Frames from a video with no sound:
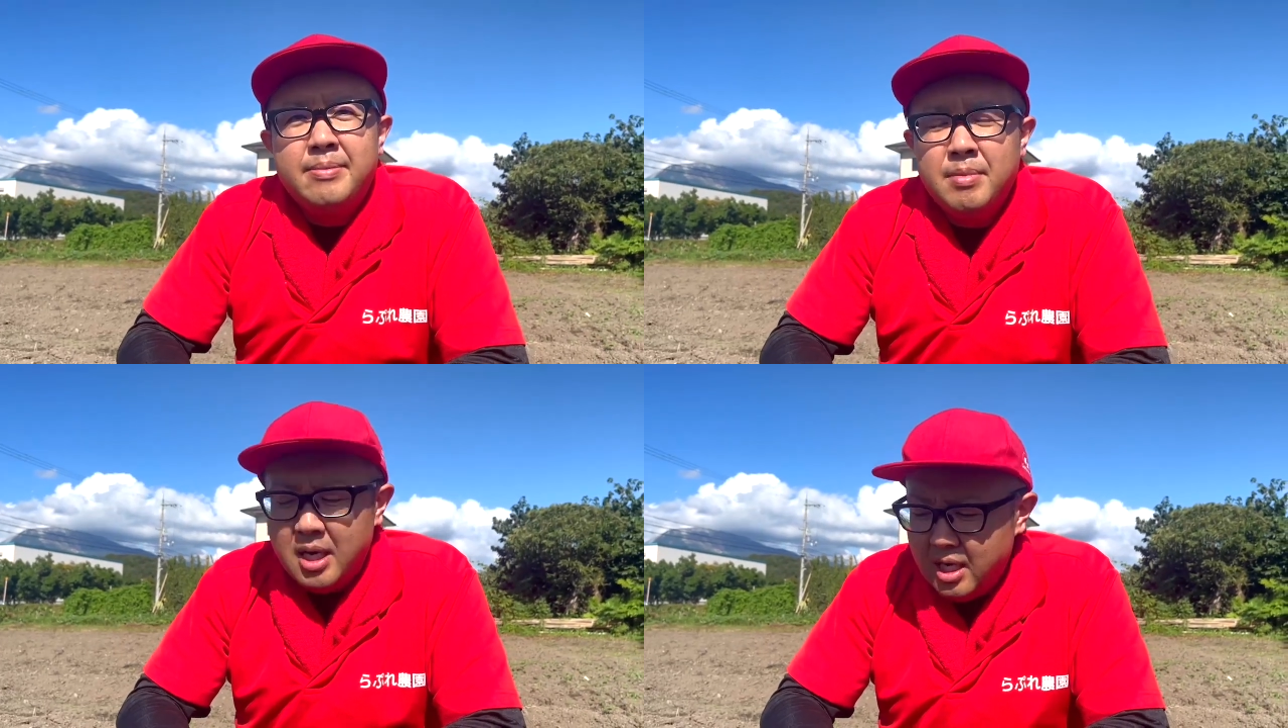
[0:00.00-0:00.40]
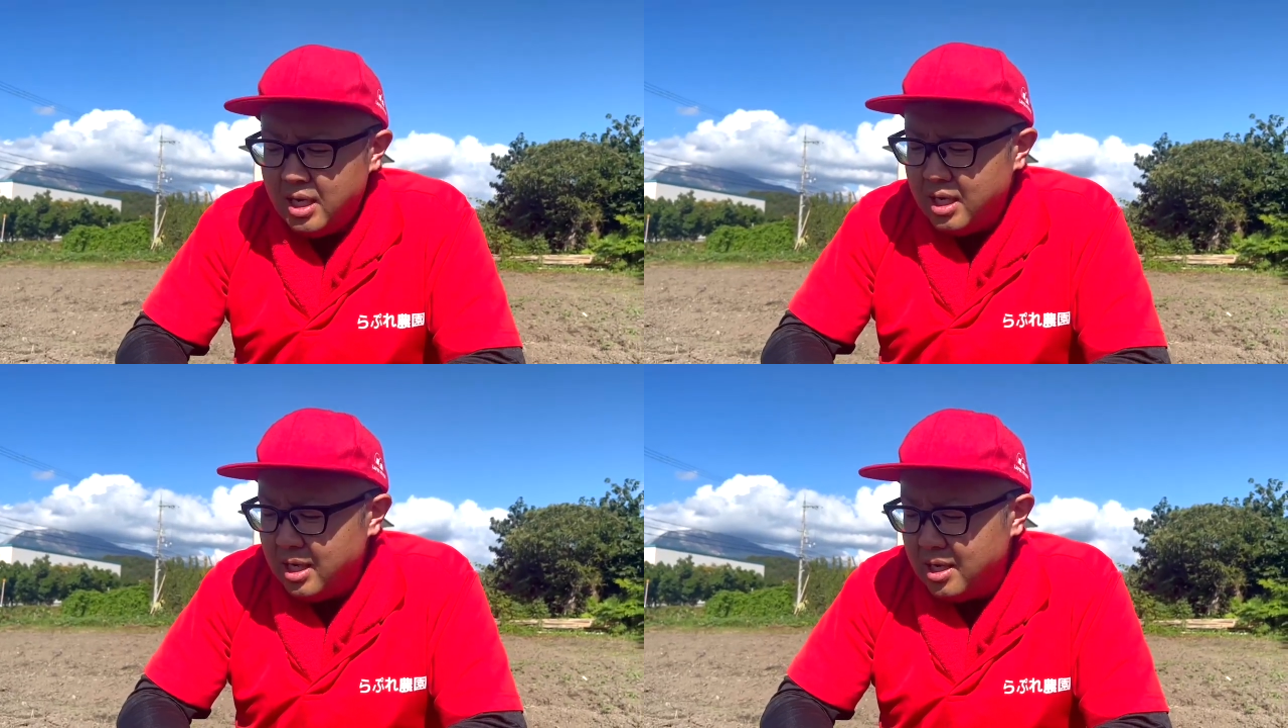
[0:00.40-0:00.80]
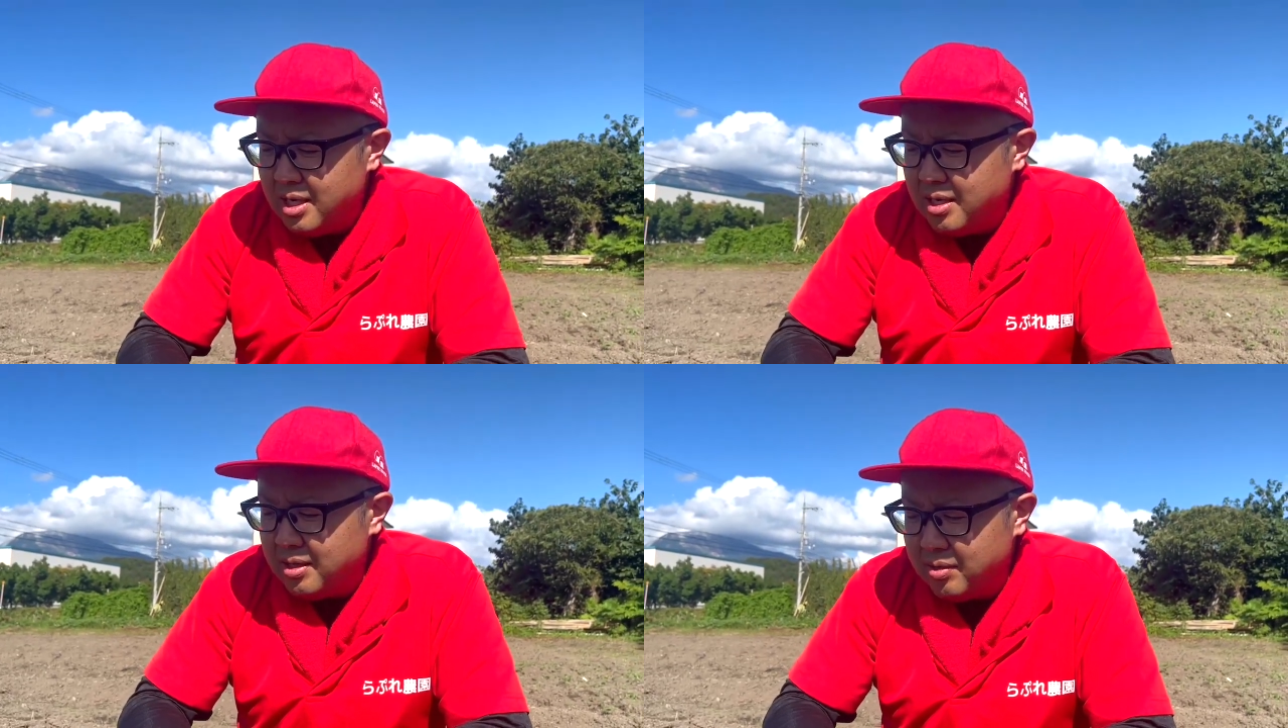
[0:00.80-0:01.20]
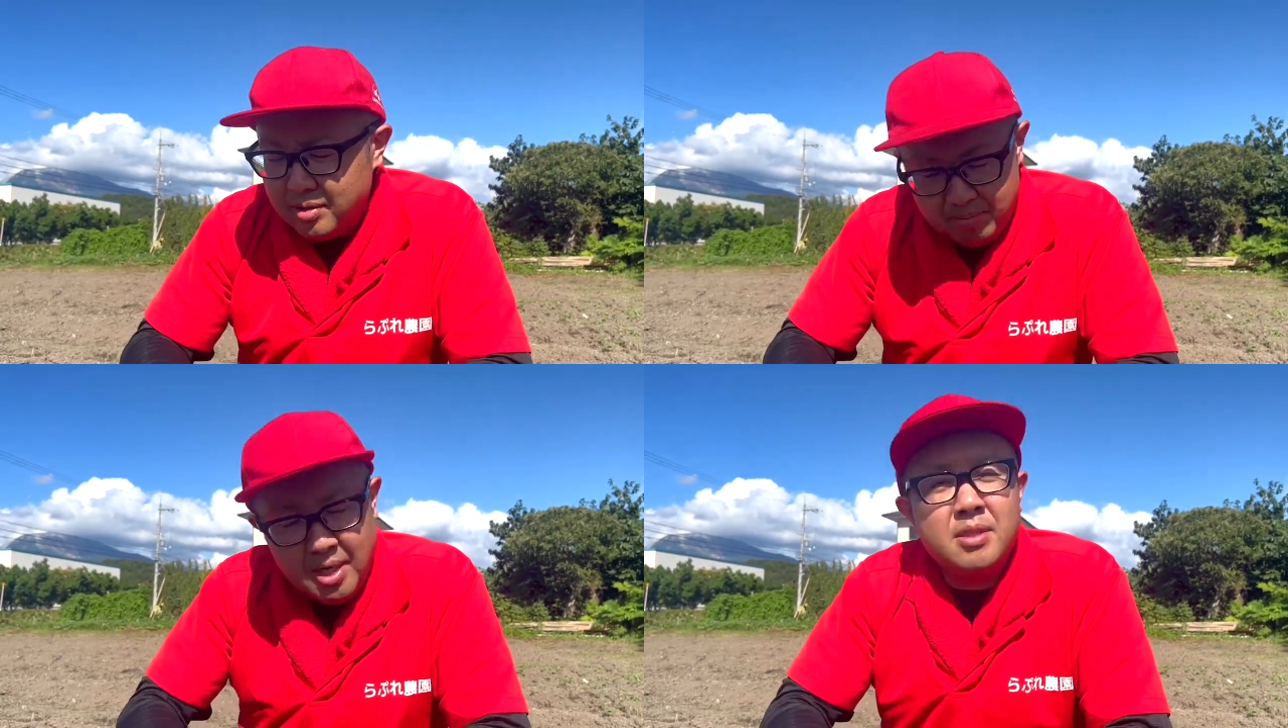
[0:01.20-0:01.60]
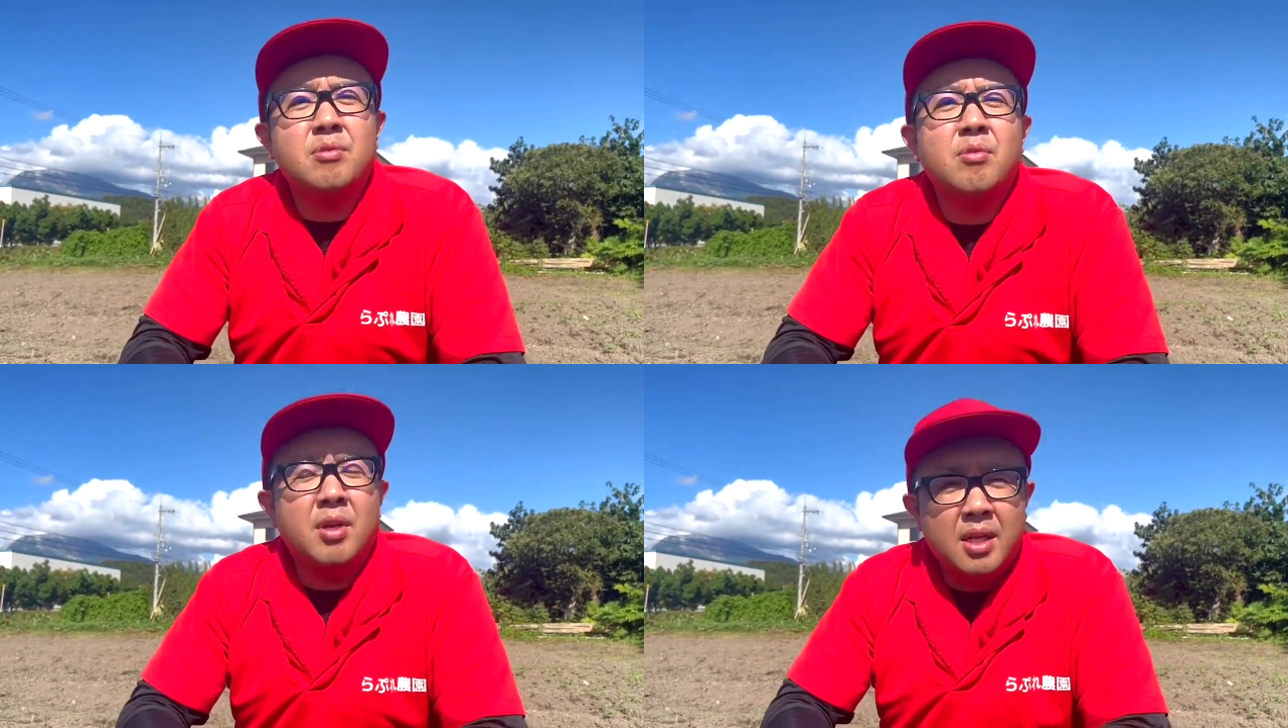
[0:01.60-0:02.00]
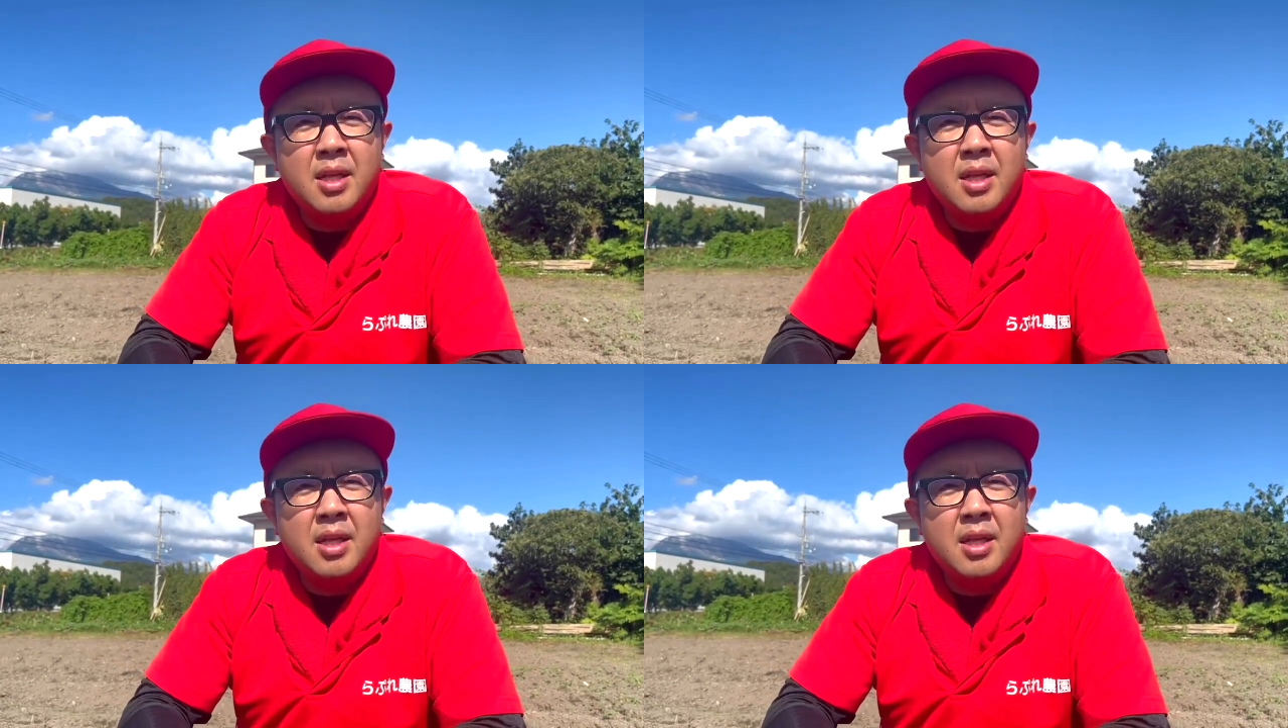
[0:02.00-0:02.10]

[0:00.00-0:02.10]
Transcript: いわゆるバランス農法。バランス農法なん